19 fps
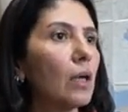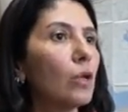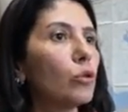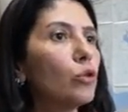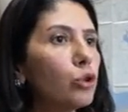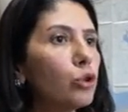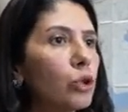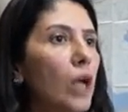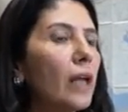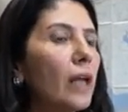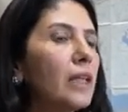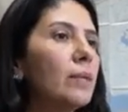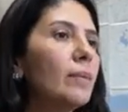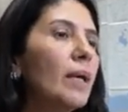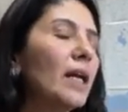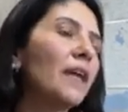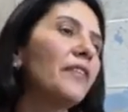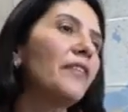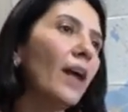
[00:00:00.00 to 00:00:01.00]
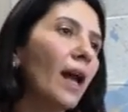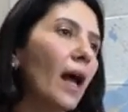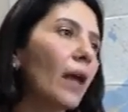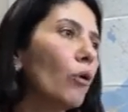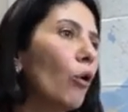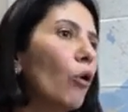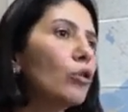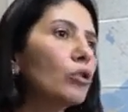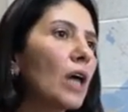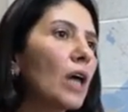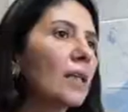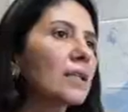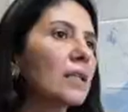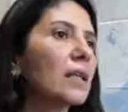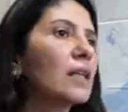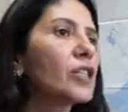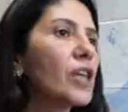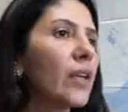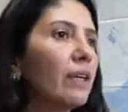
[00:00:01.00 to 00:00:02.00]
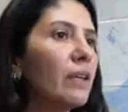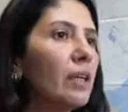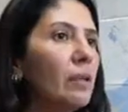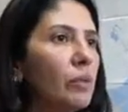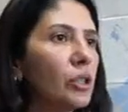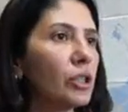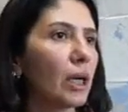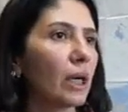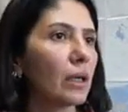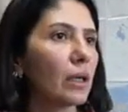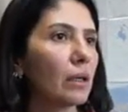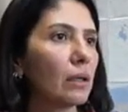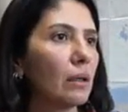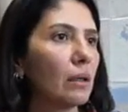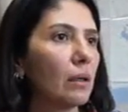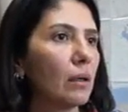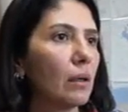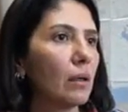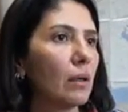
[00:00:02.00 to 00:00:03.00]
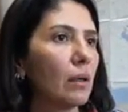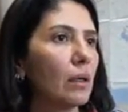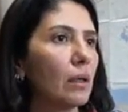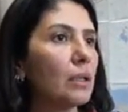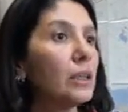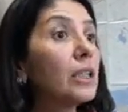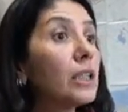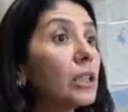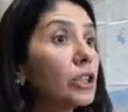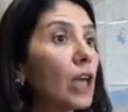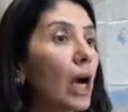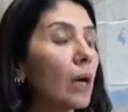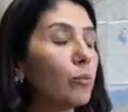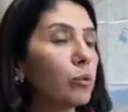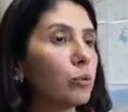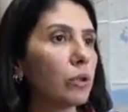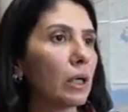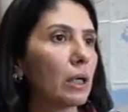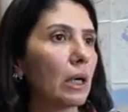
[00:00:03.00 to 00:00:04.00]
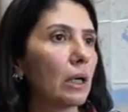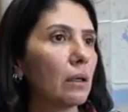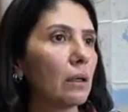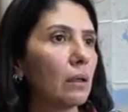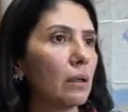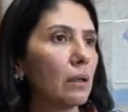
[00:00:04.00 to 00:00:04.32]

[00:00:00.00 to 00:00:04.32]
Güçlendirmeyle falan orta hasara çevrilmeyecek. Yıkacak bunları.